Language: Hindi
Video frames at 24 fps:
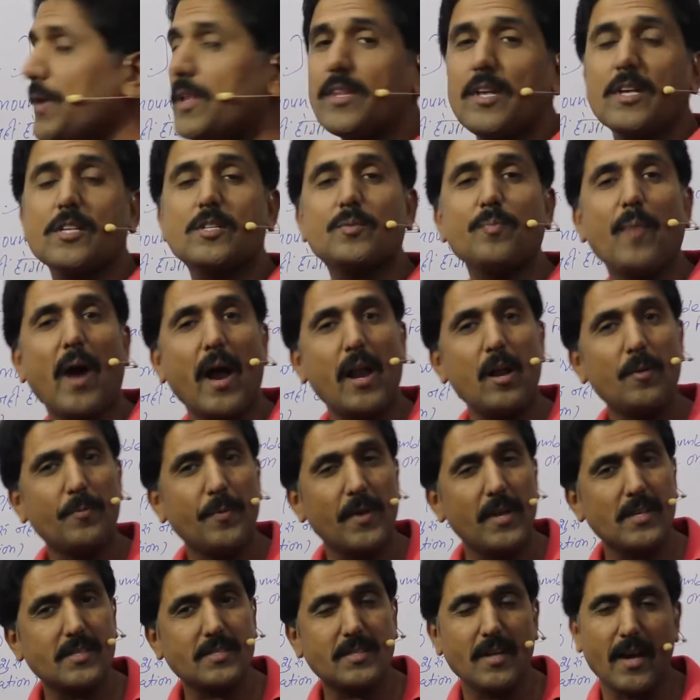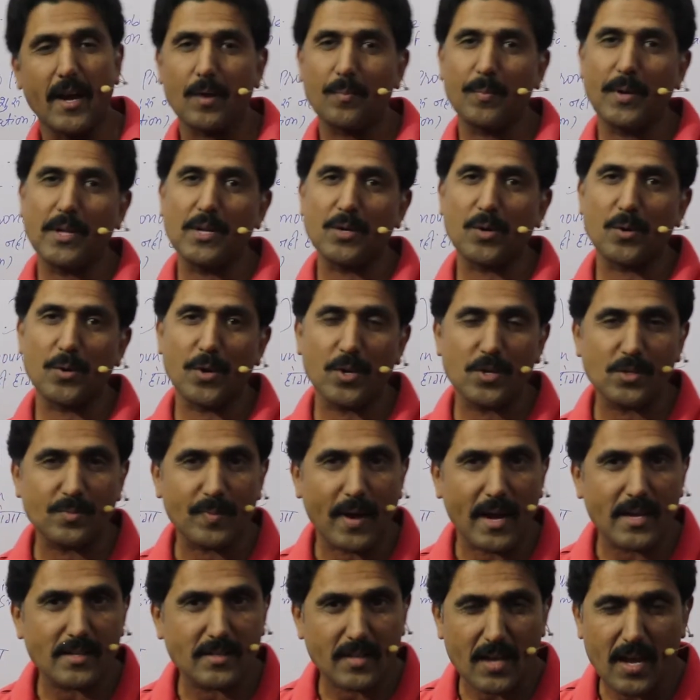विथ स्माइल फेस लेट मी
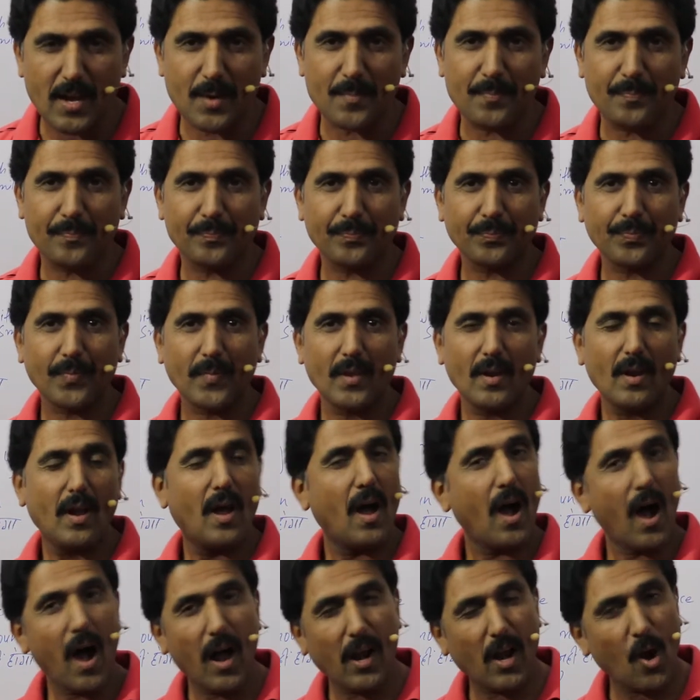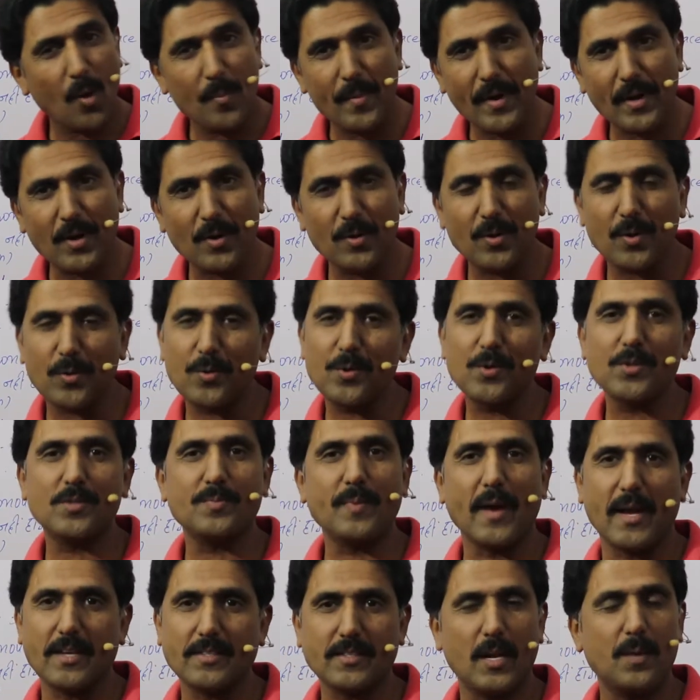इंट्रोड्यूस माई सेल्फ अलाउ मी टू
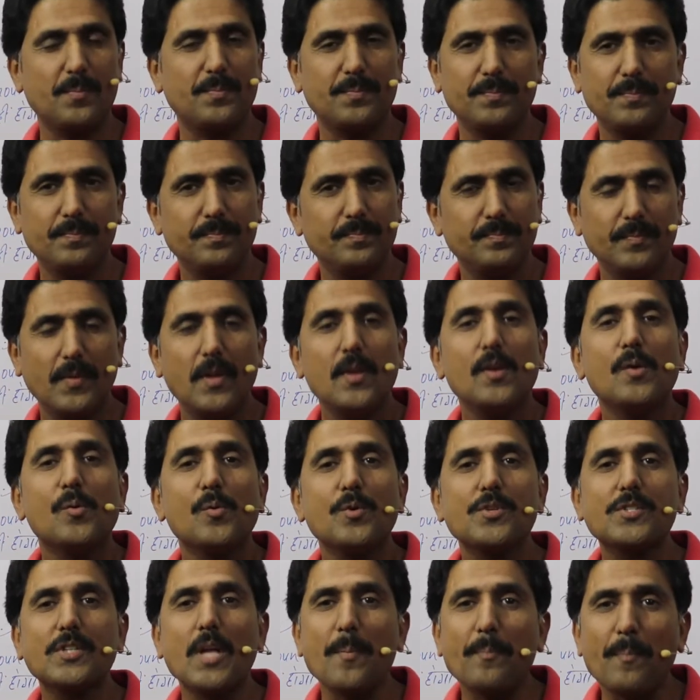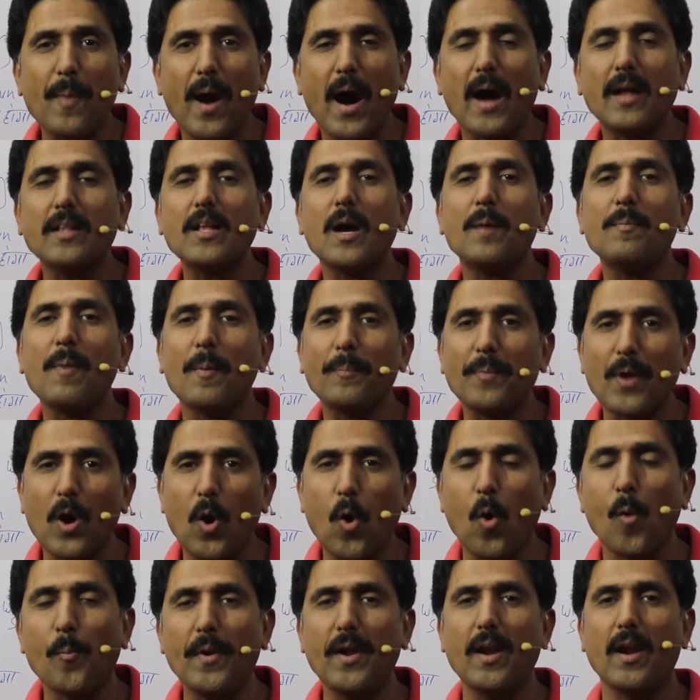इंट्रोड्यूस माई सेल्फ उसके बाद आप
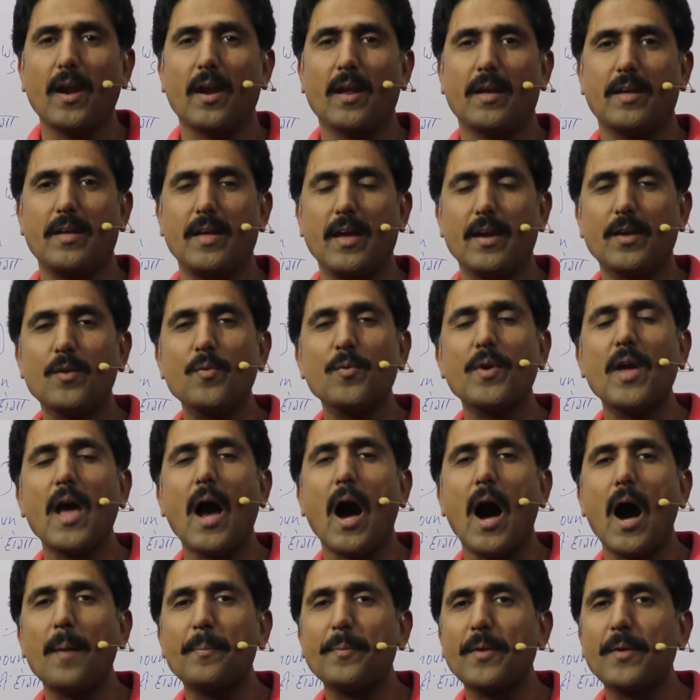अपना ओपिनियन रखिए क्योंकि